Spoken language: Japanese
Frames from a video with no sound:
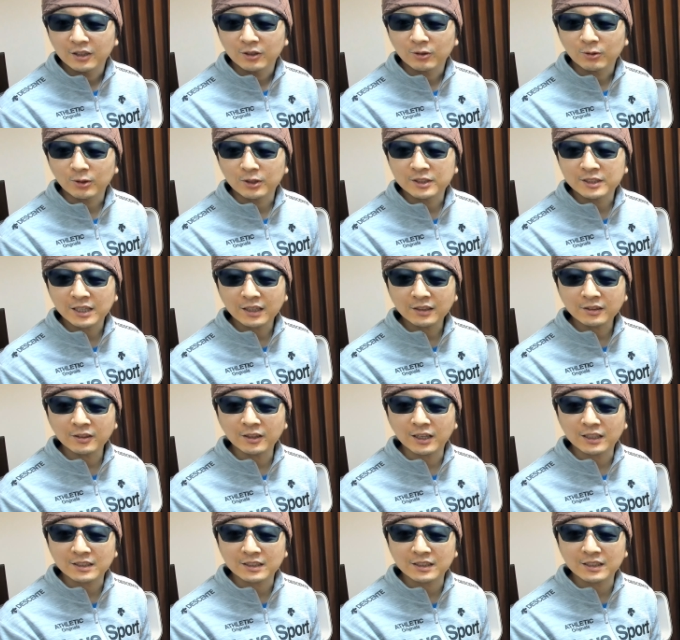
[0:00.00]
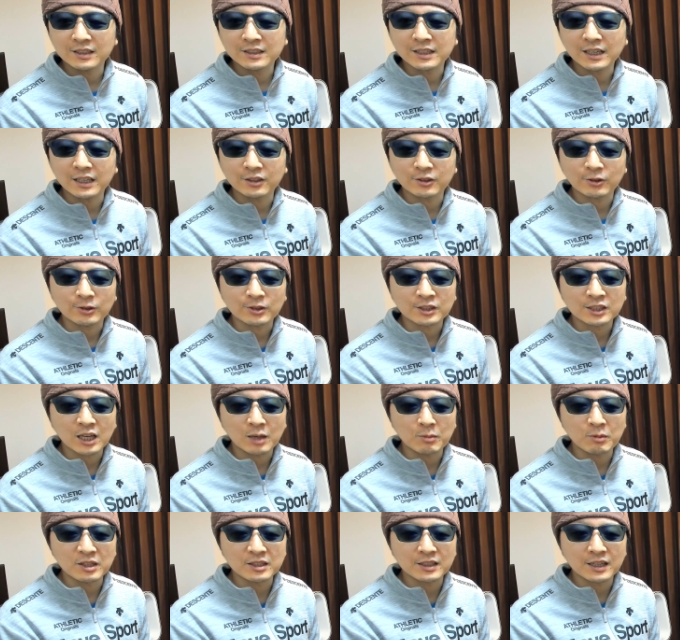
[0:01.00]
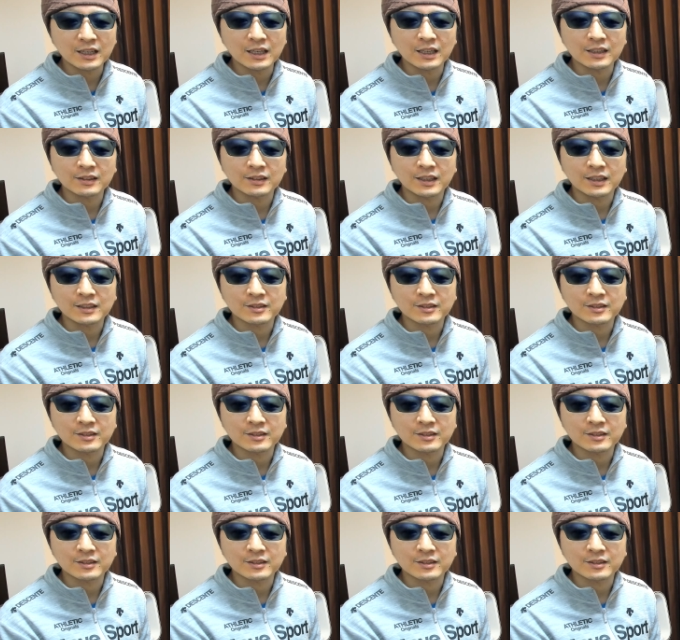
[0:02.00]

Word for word: これチャックが小さいと掴みづらかったり